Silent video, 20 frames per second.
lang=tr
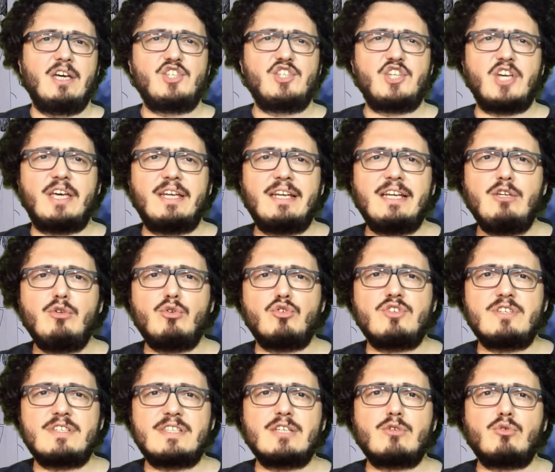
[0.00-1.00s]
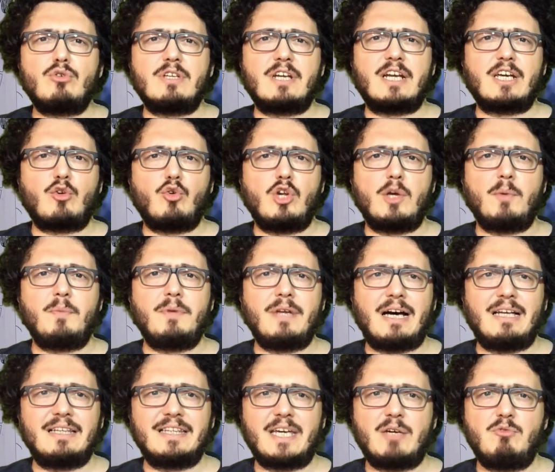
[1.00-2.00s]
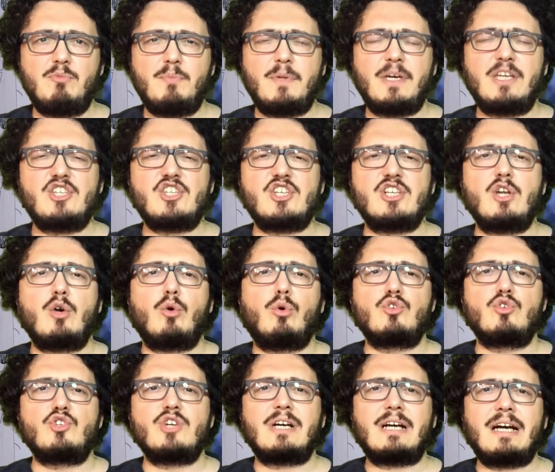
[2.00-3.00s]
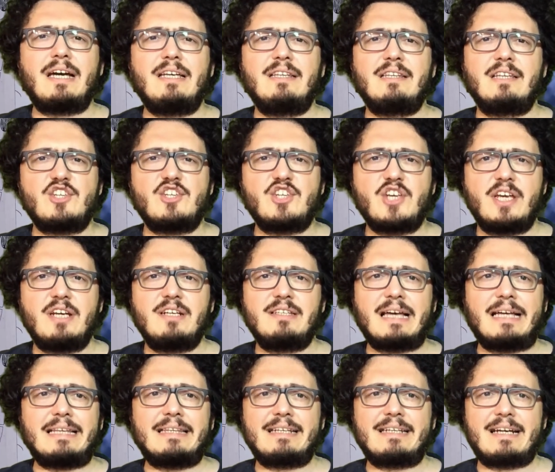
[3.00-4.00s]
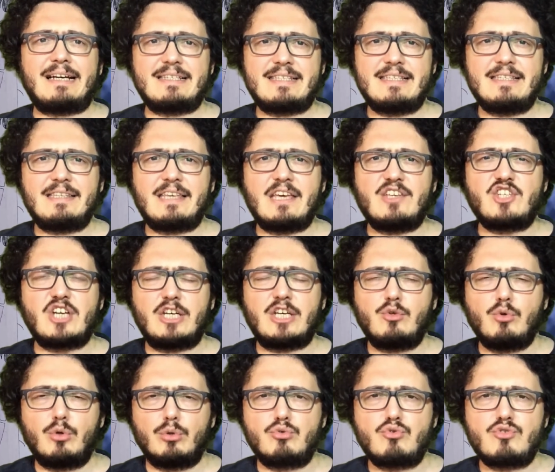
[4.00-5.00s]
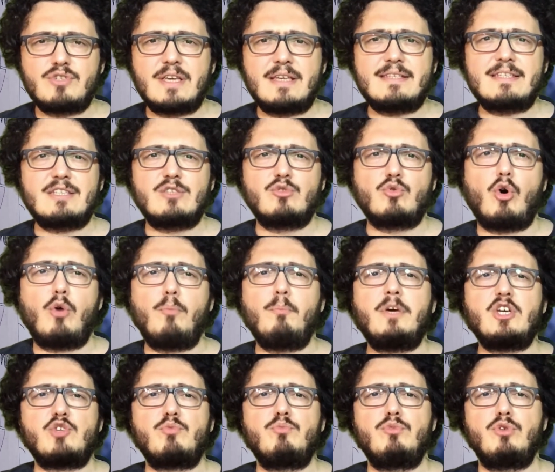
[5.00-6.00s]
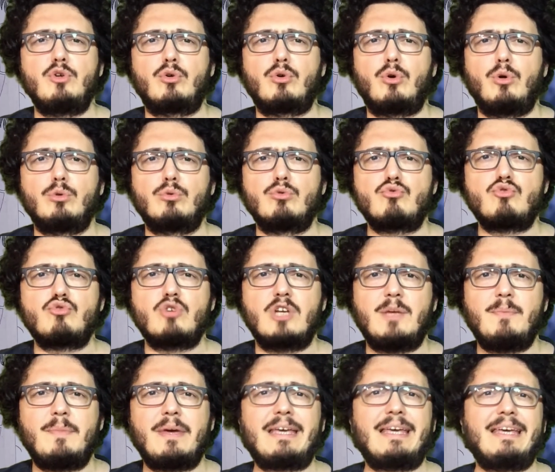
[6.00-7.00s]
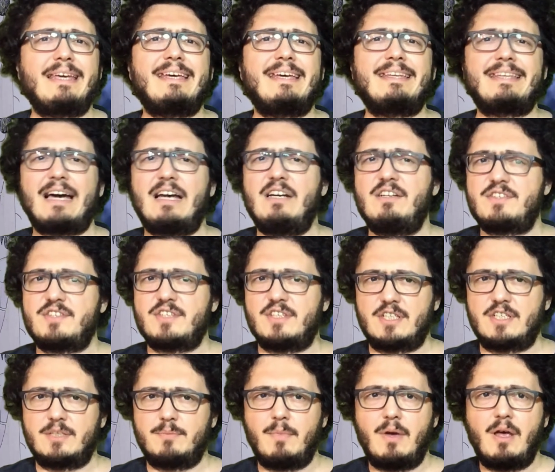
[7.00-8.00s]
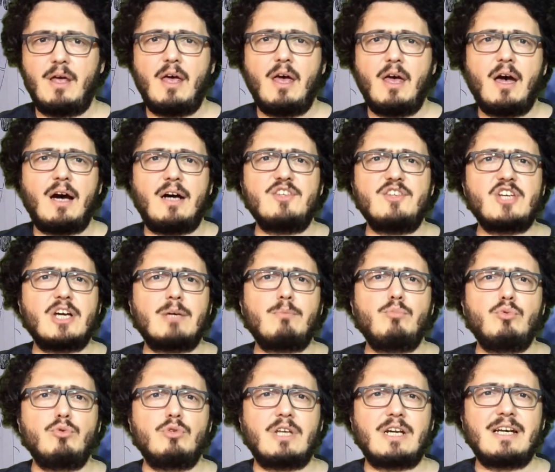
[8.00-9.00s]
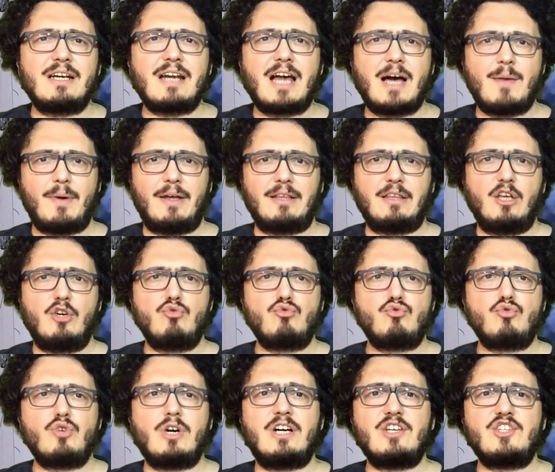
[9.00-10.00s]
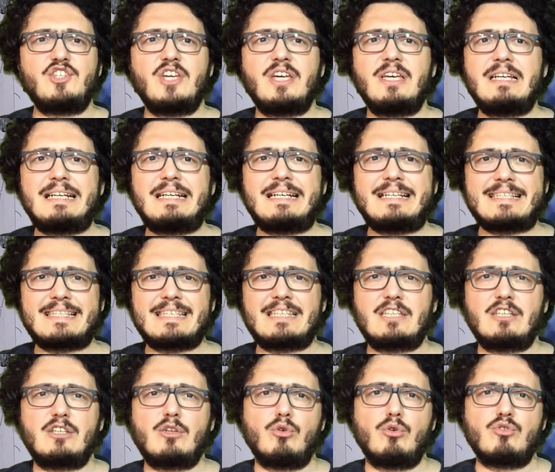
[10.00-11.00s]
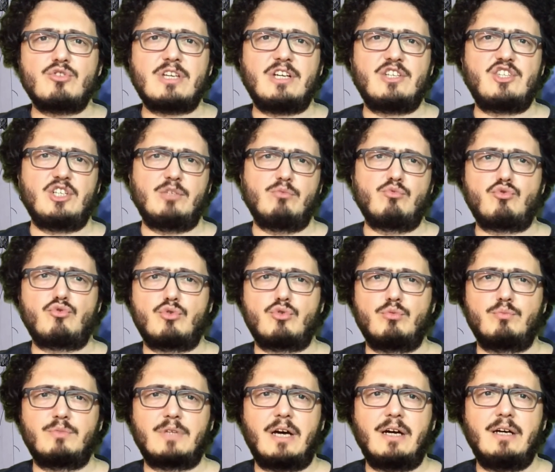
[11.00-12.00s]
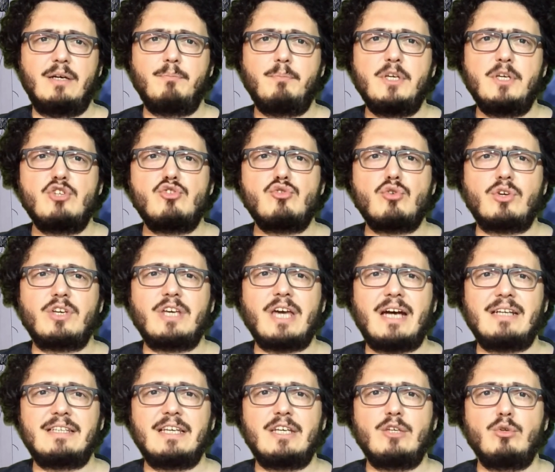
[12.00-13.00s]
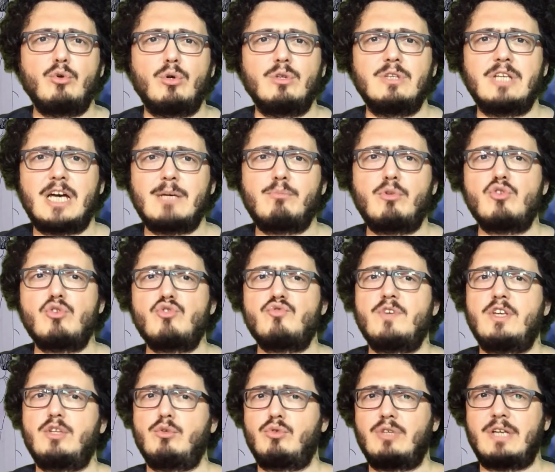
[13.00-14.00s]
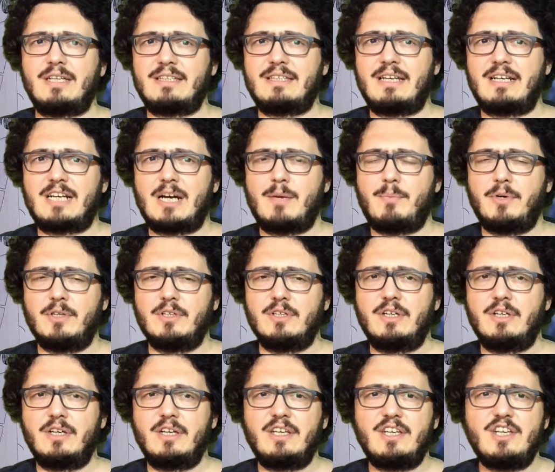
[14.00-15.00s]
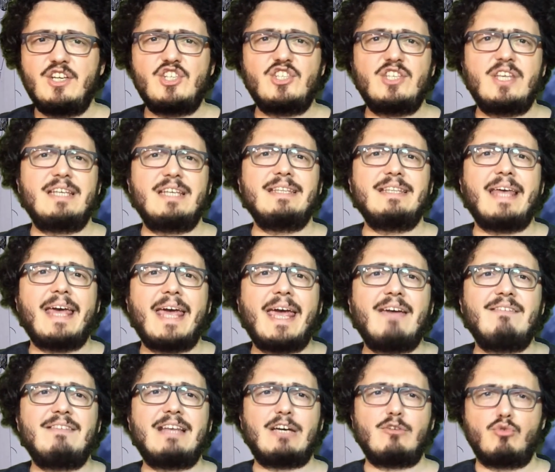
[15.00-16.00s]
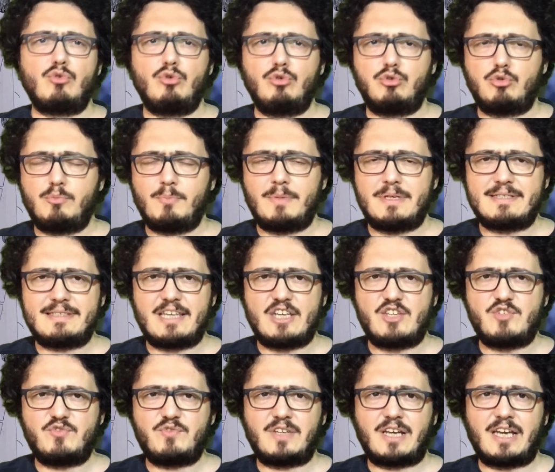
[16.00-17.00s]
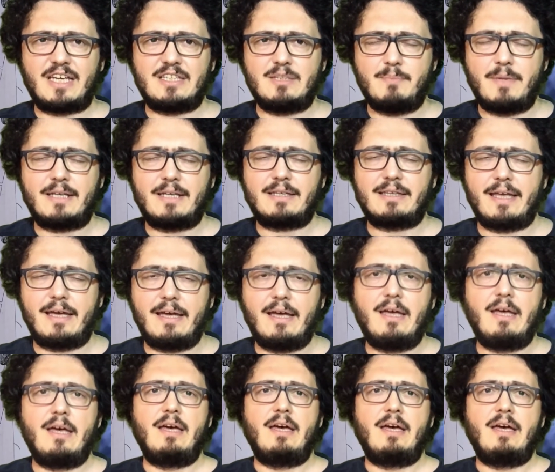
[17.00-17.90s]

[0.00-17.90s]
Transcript: Şehrin lojistik olarak önemini anlayabilmek için Ocak ayında şehirden transit geçen yolcu sayısının 15 milyon olduğunu söylemek yeterli sanırım. Ancak bunlara rağmen şu an şehir kısıtlı da olsa açılmış durumda. Birçok yerde yollar boş ve dükkanlar kapalı. İşlerin evden yürütülmesi teşvik edilmekte